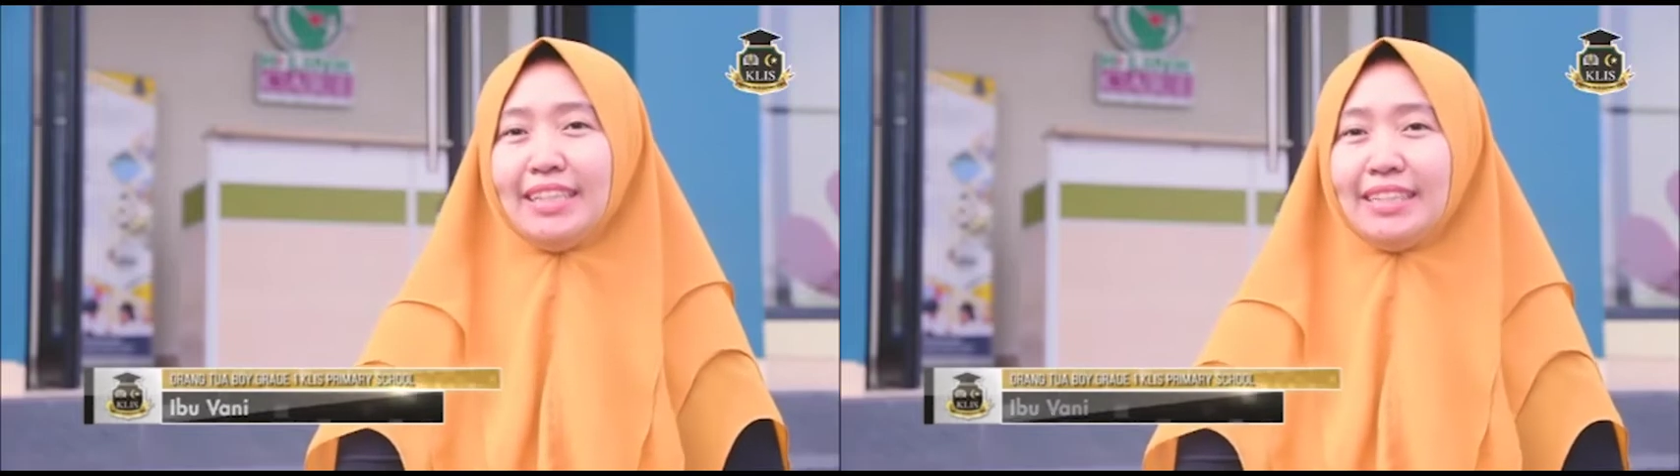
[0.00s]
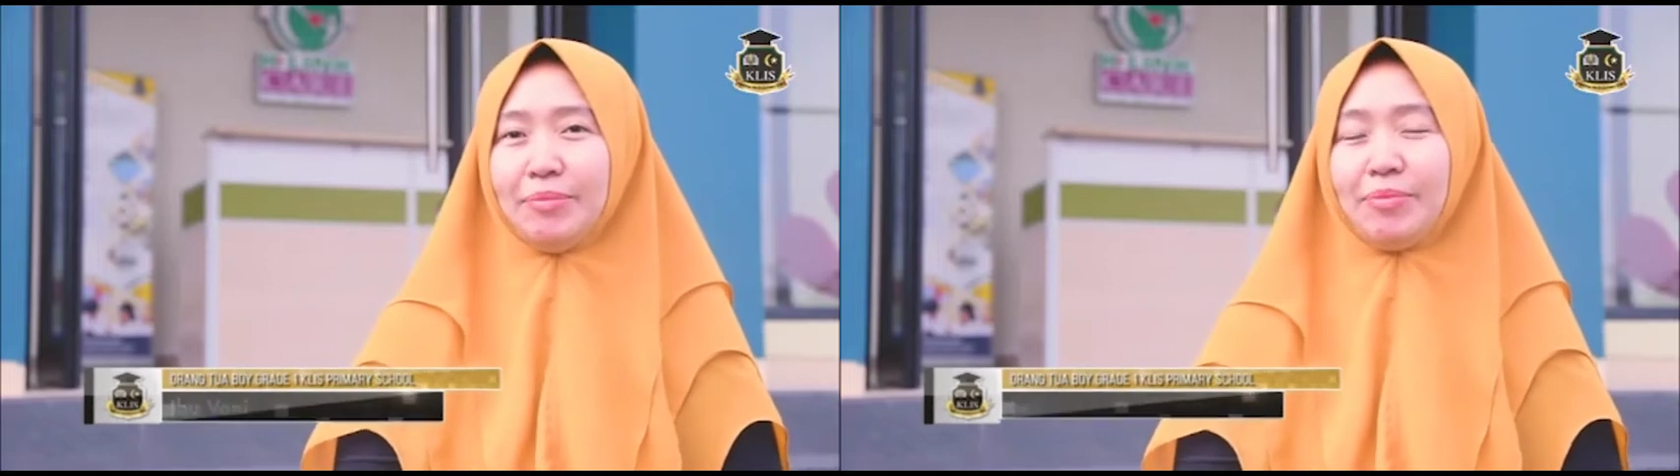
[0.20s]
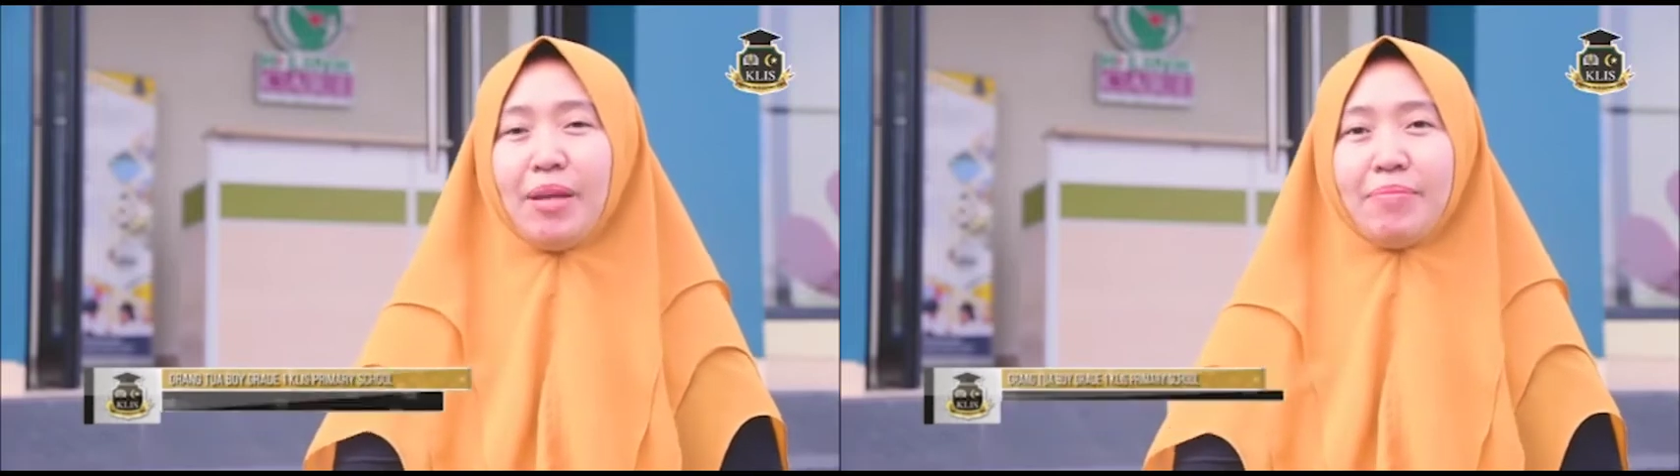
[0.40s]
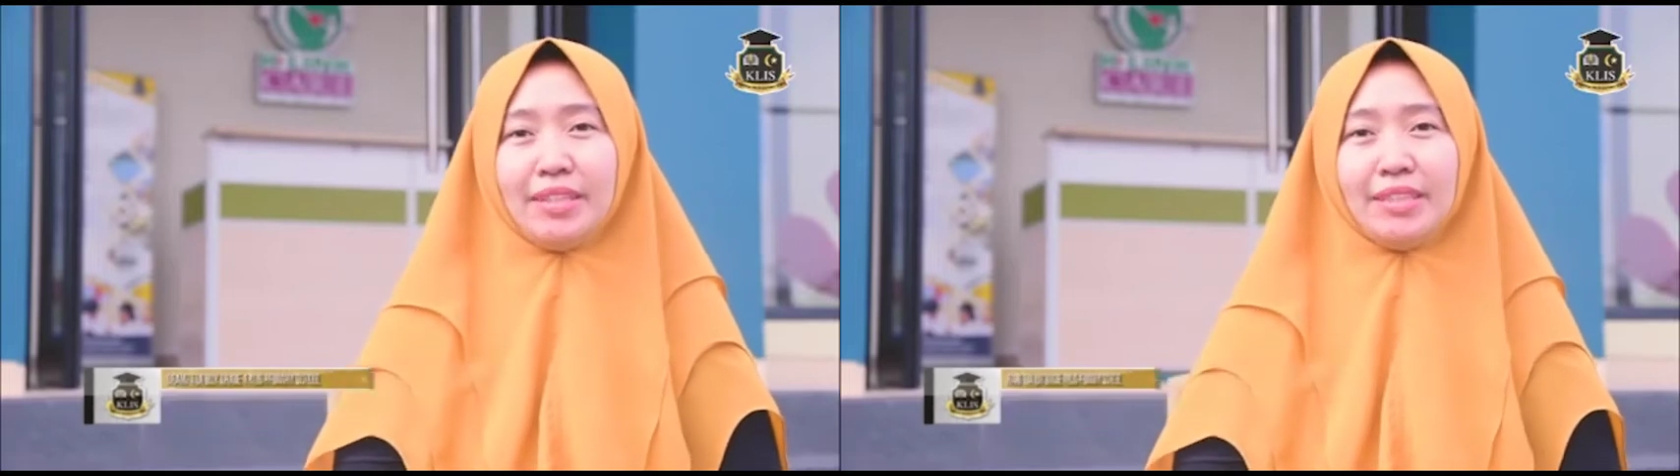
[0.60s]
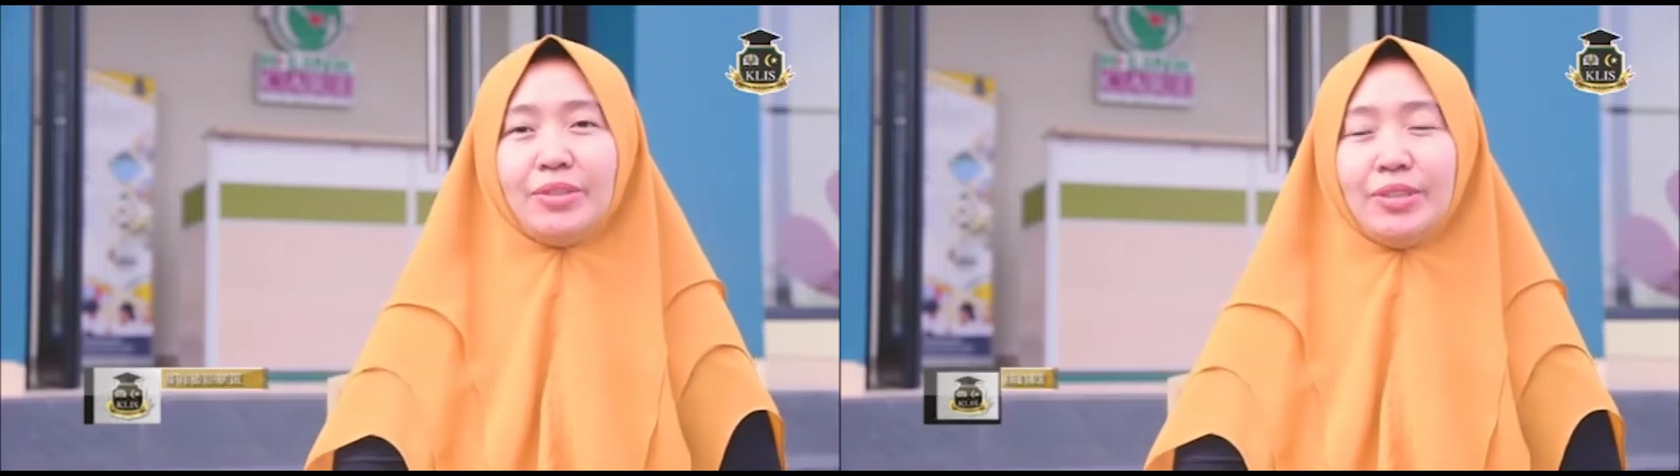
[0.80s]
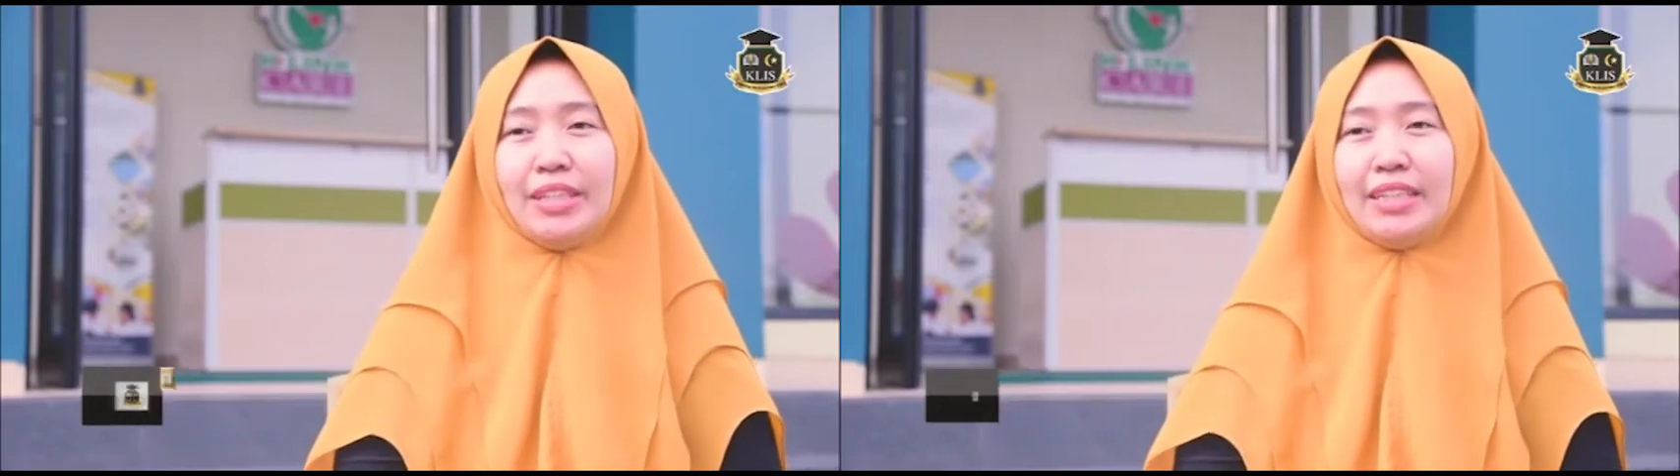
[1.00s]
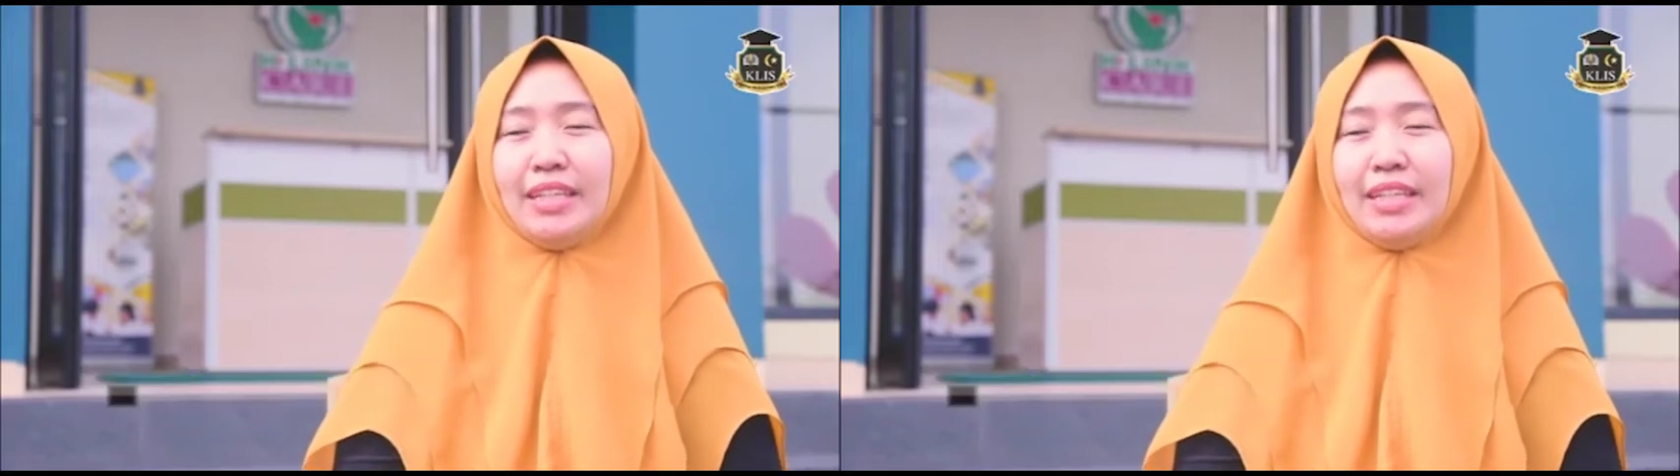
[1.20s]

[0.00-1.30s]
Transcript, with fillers: Kelis Primary School.